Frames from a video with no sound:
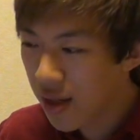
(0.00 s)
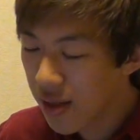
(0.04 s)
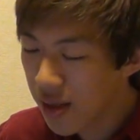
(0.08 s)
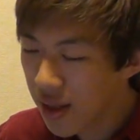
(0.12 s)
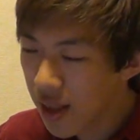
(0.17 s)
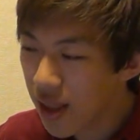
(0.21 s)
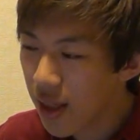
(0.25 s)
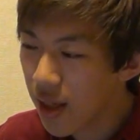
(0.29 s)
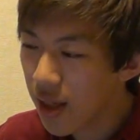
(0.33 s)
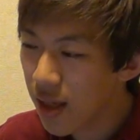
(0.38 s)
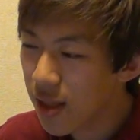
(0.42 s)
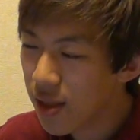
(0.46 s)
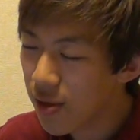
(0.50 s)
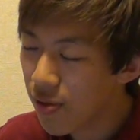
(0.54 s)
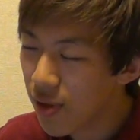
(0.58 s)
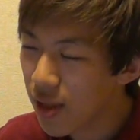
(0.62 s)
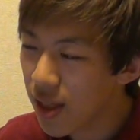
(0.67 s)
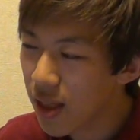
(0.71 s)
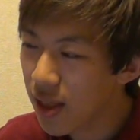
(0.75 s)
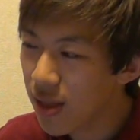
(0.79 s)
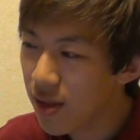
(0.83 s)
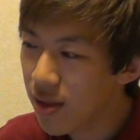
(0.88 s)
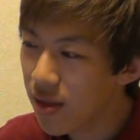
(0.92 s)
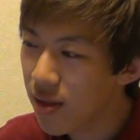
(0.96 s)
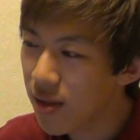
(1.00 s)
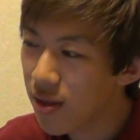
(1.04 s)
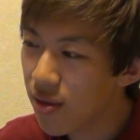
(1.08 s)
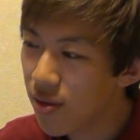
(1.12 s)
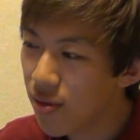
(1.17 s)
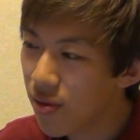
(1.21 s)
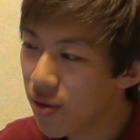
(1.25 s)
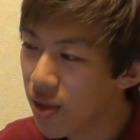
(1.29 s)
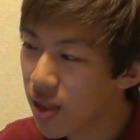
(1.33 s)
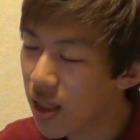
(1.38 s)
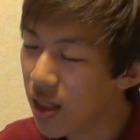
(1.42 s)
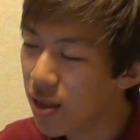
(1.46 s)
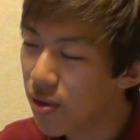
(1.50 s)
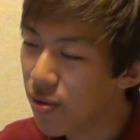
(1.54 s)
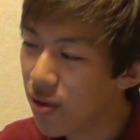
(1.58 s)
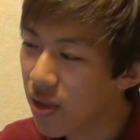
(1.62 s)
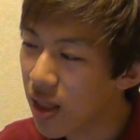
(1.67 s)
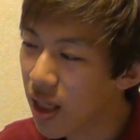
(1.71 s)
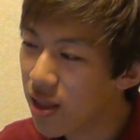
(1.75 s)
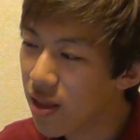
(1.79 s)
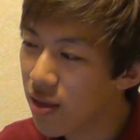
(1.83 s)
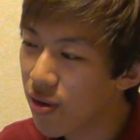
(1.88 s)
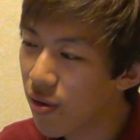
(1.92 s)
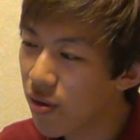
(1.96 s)
で、えー、それでずっとじゃあその
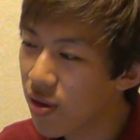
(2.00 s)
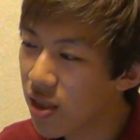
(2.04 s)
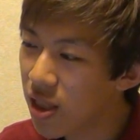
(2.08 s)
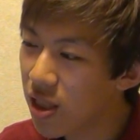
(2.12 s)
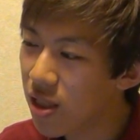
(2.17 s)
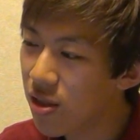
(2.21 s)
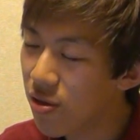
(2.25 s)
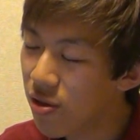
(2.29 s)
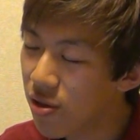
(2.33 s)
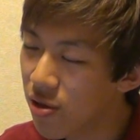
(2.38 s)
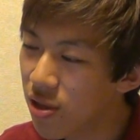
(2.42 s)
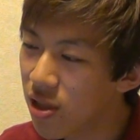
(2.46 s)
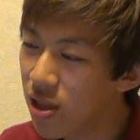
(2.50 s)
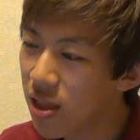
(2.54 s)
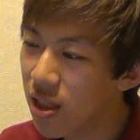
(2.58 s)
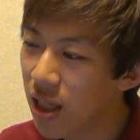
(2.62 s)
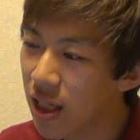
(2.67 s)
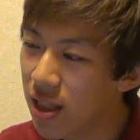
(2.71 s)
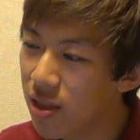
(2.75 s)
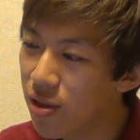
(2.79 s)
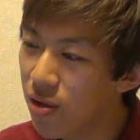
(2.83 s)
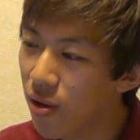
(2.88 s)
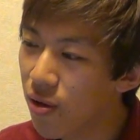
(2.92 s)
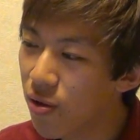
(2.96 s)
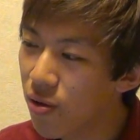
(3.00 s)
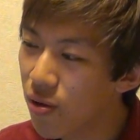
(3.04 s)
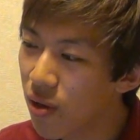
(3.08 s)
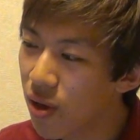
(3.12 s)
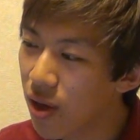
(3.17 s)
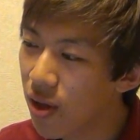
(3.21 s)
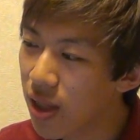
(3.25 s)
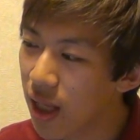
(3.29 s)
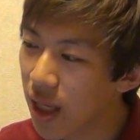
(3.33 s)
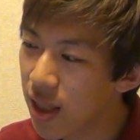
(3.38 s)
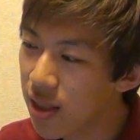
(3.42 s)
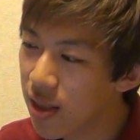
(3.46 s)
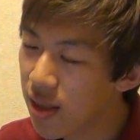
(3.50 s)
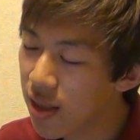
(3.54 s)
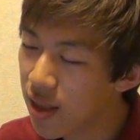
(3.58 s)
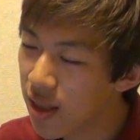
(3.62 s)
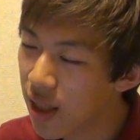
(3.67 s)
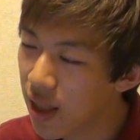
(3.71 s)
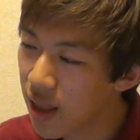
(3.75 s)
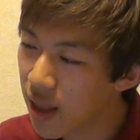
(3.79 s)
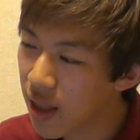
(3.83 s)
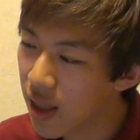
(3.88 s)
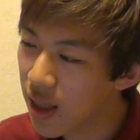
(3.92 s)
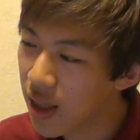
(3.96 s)
鉄道の知識を中心に鉄道の動画を出し続
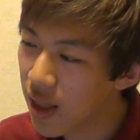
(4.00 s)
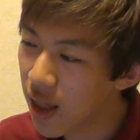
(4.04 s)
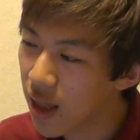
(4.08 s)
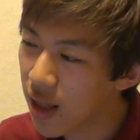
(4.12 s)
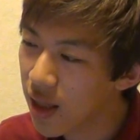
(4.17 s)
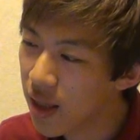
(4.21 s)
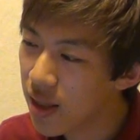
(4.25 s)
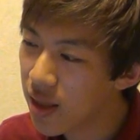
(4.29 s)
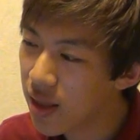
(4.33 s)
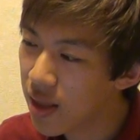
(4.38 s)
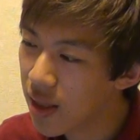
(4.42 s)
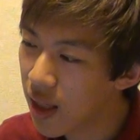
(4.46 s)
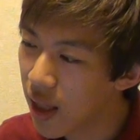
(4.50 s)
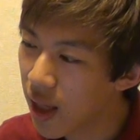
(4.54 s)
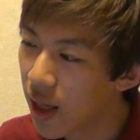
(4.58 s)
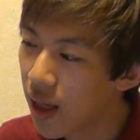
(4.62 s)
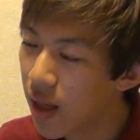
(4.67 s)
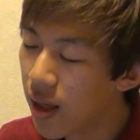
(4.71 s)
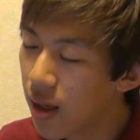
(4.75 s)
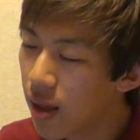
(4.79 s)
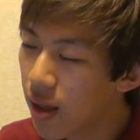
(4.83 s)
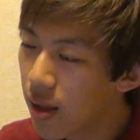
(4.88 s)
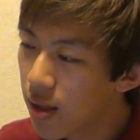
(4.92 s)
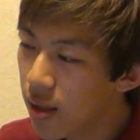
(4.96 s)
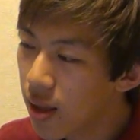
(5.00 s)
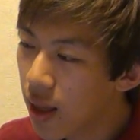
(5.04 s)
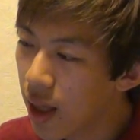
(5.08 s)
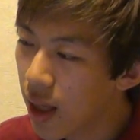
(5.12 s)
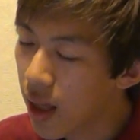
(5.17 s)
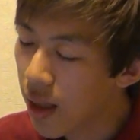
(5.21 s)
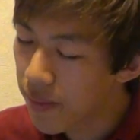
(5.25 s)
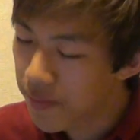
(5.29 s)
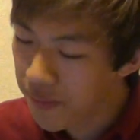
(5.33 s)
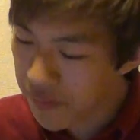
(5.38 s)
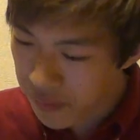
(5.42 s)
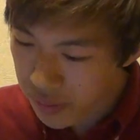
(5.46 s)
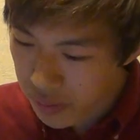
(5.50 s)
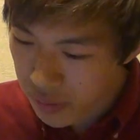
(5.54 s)
けていたんですが、ただ、